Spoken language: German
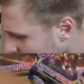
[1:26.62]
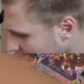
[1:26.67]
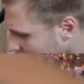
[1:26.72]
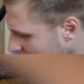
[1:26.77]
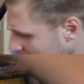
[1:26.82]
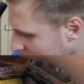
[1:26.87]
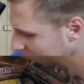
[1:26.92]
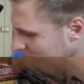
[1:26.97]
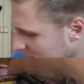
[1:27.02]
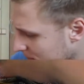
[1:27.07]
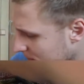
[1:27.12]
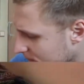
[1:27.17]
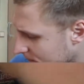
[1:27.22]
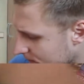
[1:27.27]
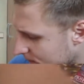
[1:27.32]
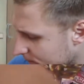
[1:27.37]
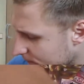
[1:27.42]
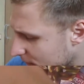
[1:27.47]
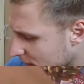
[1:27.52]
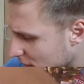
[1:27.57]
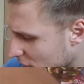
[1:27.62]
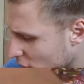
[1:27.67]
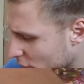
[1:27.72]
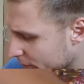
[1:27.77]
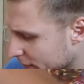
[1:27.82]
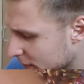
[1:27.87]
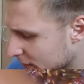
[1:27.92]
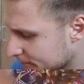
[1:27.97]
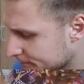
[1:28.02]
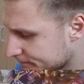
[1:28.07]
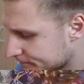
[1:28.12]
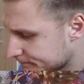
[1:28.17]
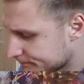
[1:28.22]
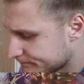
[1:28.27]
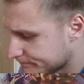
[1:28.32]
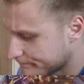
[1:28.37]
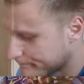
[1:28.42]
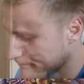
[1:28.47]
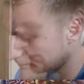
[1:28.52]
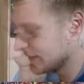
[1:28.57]
Galop Galopper
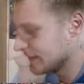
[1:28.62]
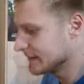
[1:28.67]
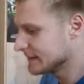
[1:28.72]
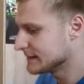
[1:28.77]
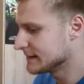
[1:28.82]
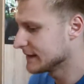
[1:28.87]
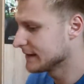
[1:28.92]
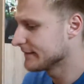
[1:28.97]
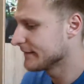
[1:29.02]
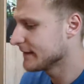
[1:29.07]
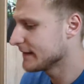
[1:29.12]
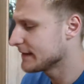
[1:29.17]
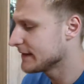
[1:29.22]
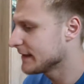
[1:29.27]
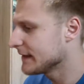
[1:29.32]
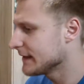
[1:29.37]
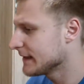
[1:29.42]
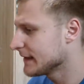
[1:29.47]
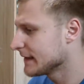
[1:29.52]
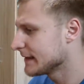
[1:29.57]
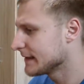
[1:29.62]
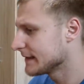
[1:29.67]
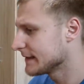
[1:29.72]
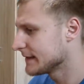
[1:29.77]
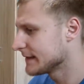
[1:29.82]
ist nicht wichtig.